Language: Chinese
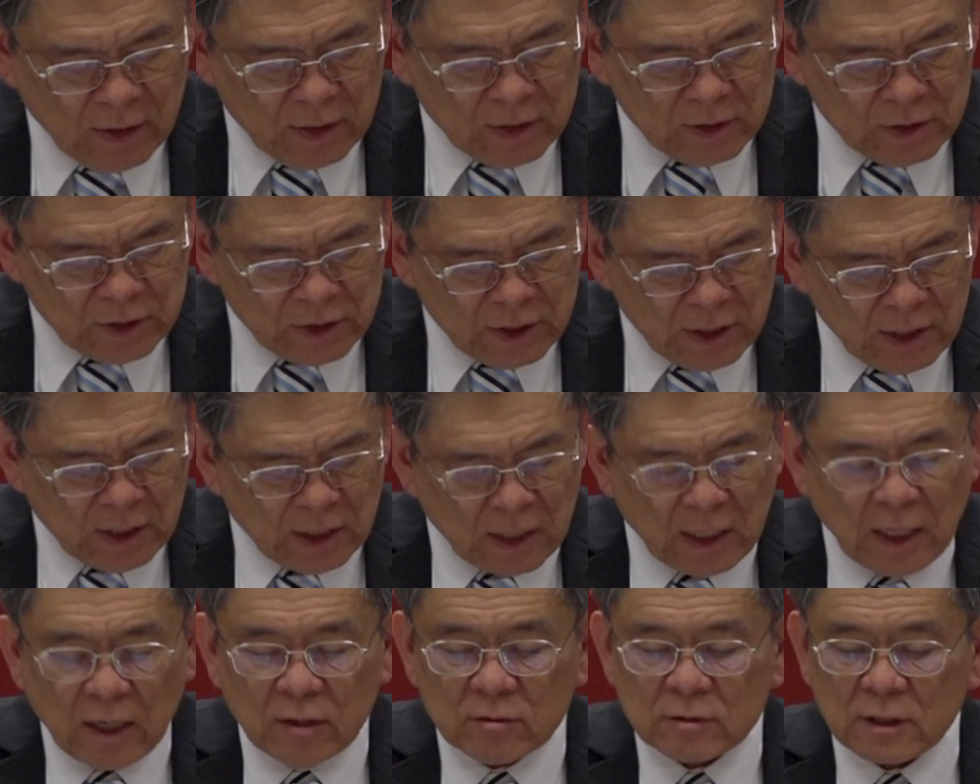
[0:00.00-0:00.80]
信
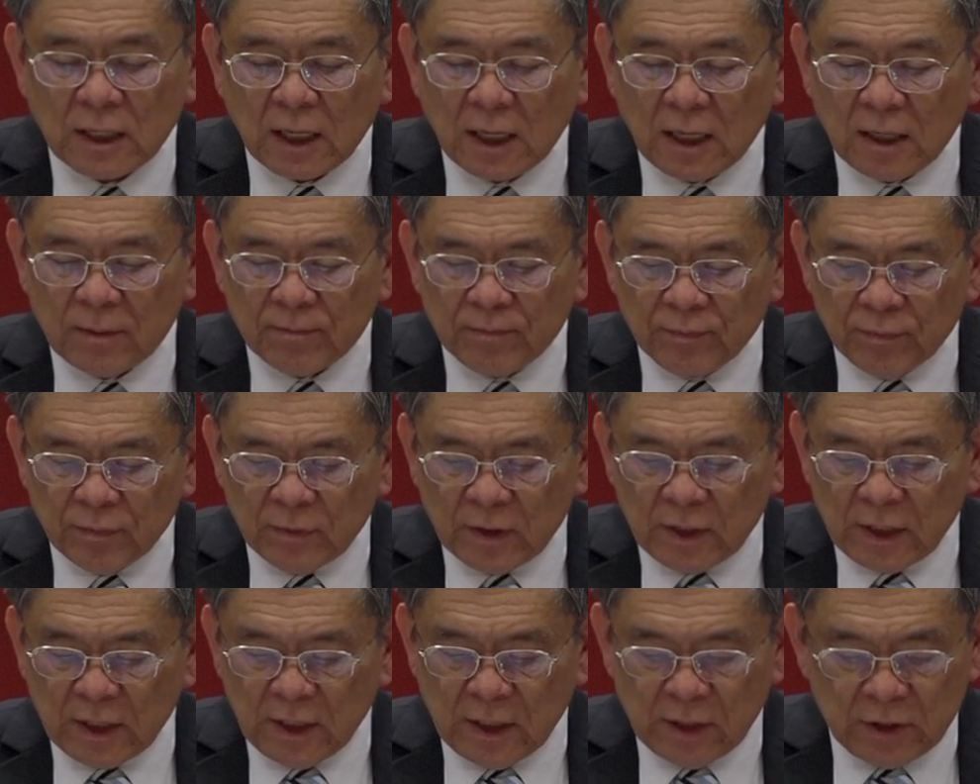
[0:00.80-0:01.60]
靠他，
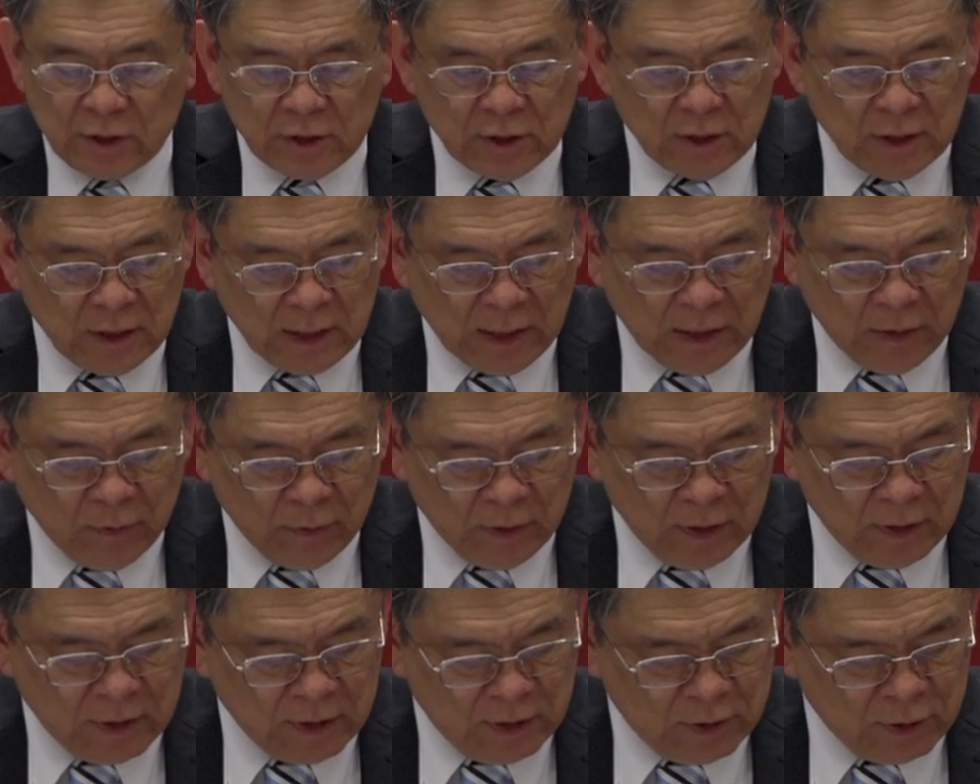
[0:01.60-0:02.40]
以致灵
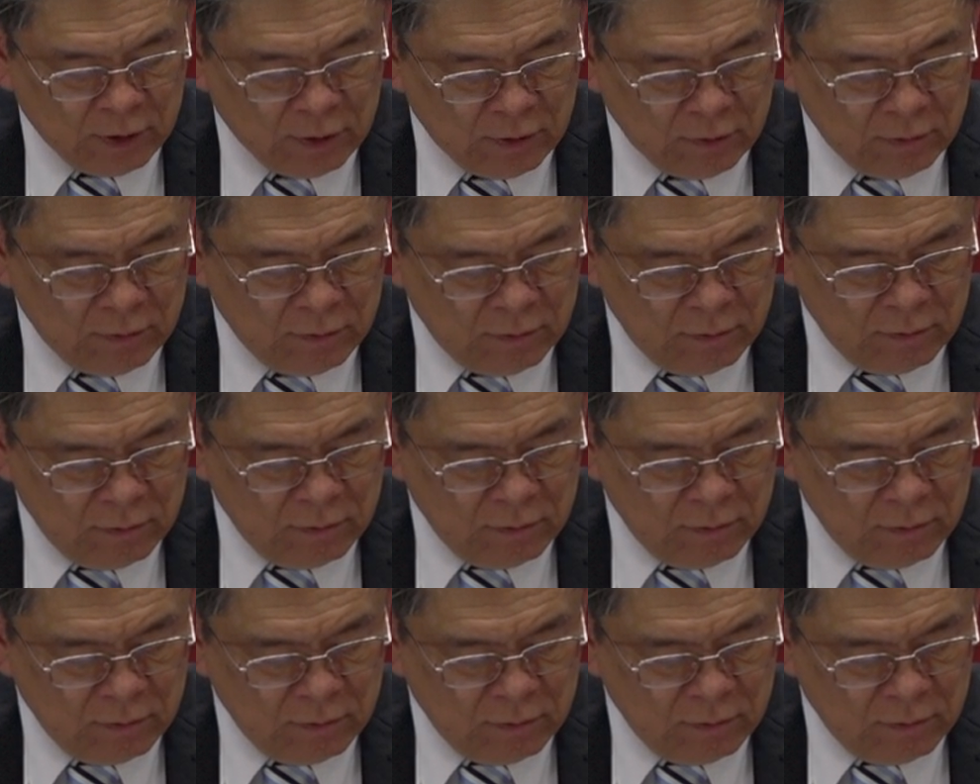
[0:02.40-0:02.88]
魂得救。